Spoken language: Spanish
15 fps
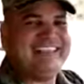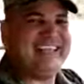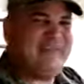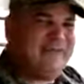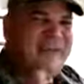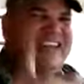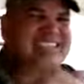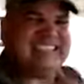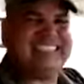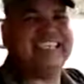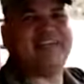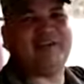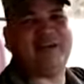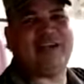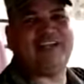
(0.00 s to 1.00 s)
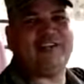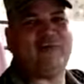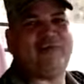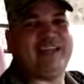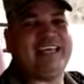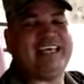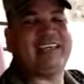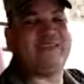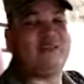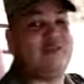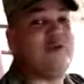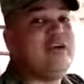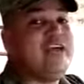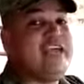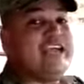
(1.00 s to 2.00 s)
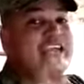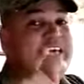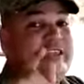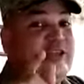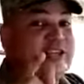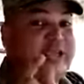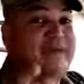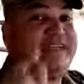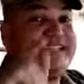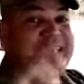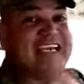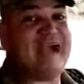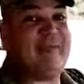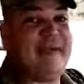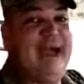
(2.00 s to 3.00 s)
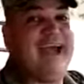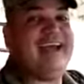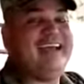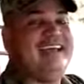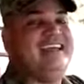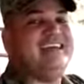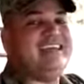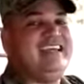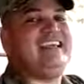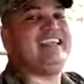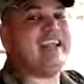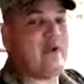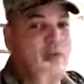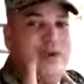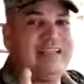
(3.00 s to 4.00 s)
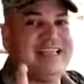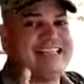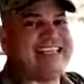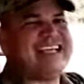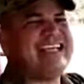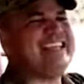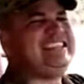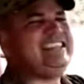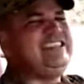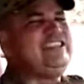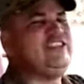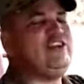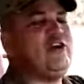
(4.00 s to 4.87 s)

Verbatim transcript: Te felicito en el nombre de Jesús, que Dios te bendiga más y recuérdate que sin